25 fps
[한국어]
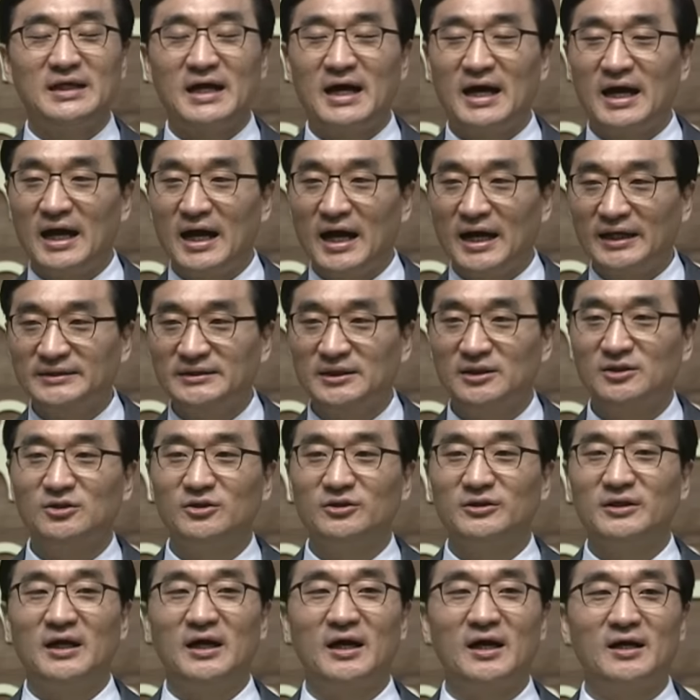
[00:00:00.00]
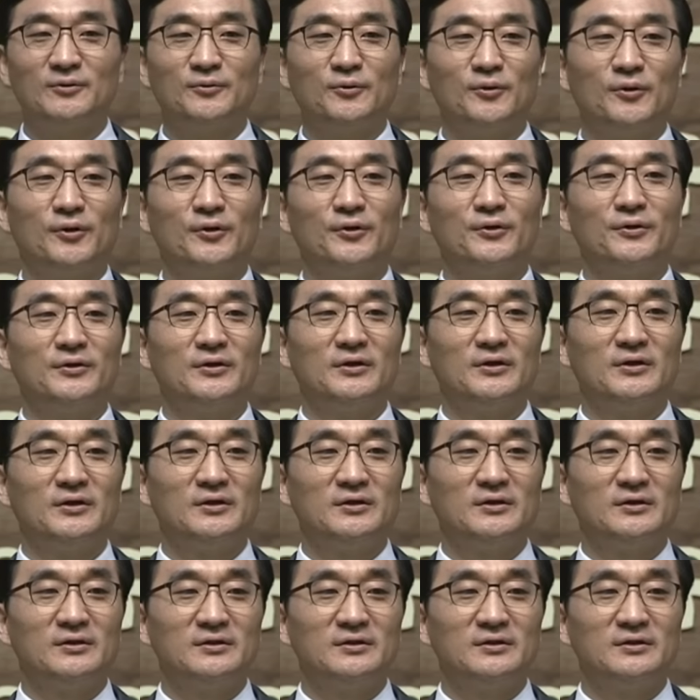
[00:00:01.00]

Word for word: 다 잘려나가고